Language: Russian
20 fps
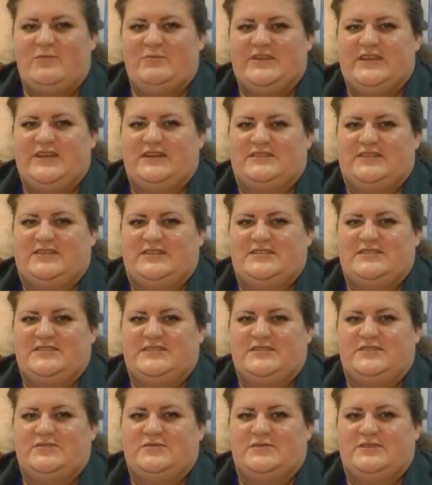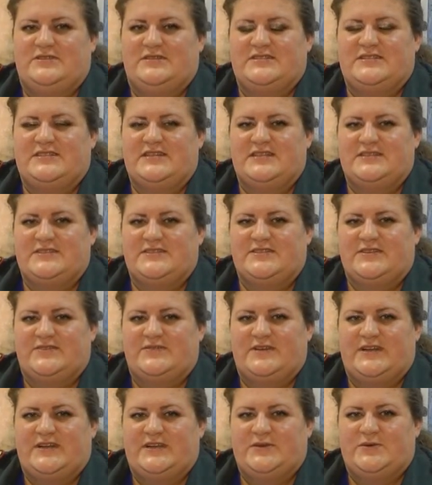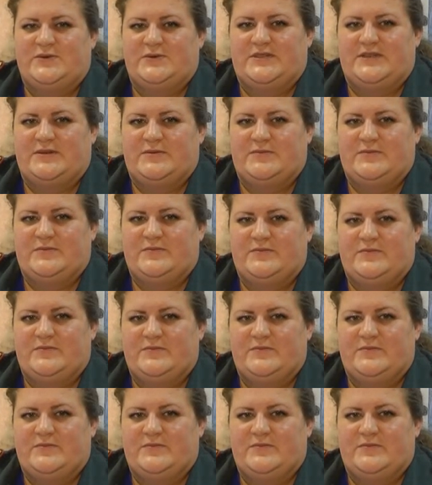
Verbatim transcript: объекта на территории Сланцевского района